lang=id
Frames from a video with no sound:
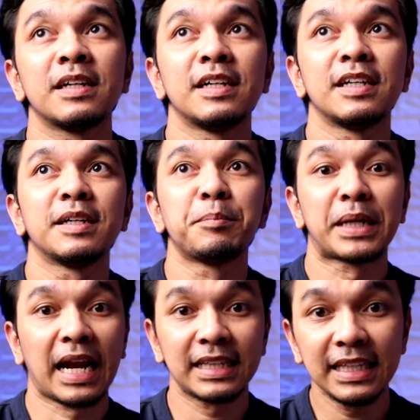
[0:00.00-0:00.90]
uh,
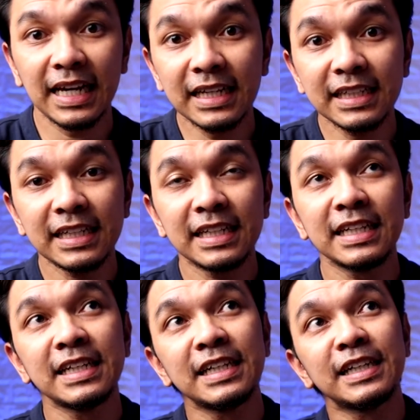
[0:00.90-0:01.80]
berarti kan
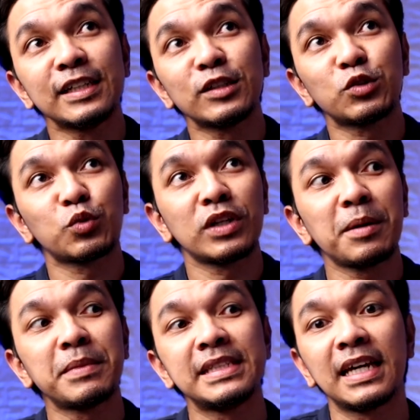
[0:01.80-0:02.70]

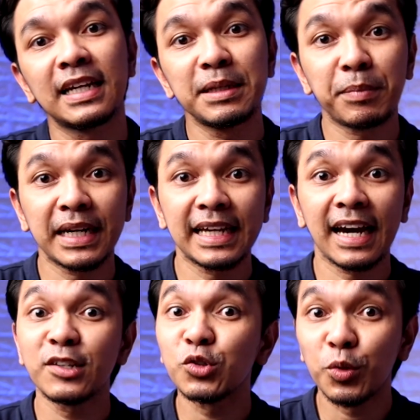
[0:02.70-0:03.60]
sudah menjalani
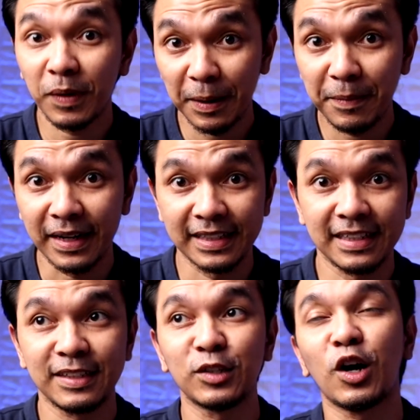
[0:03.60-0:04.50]
pernikahan cukup lama
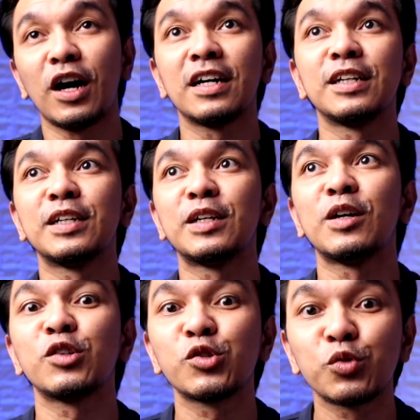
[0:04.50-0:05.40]
ya
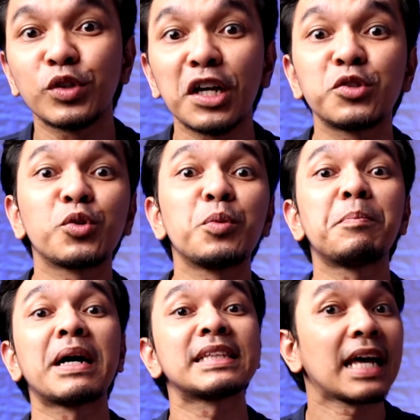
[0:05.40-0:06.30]
uh, sudah
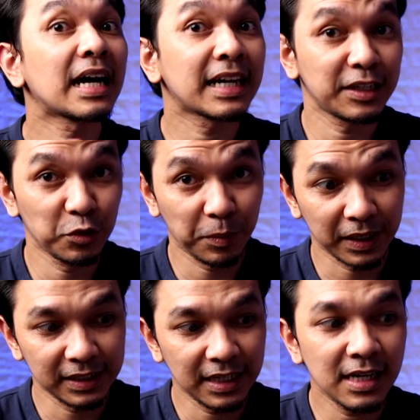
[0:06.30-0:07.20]
cukup matang
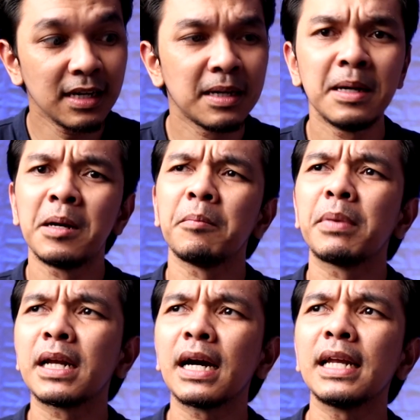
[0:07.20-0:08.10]
kehidupannya
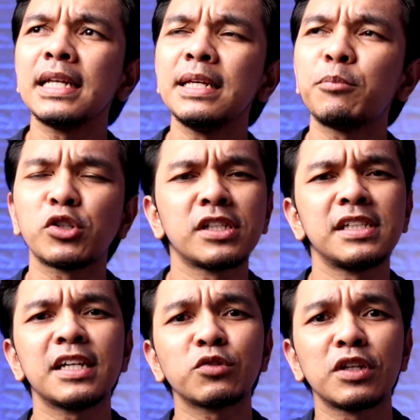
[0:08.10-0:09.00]
barangkali di
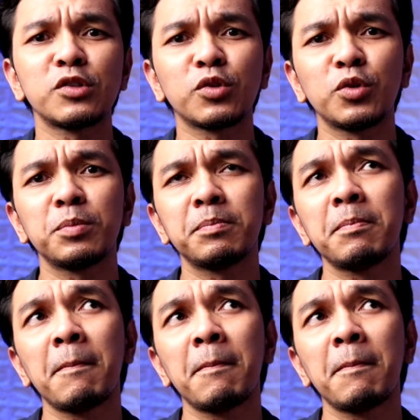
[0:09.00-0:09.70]
posisi yang sudah cukup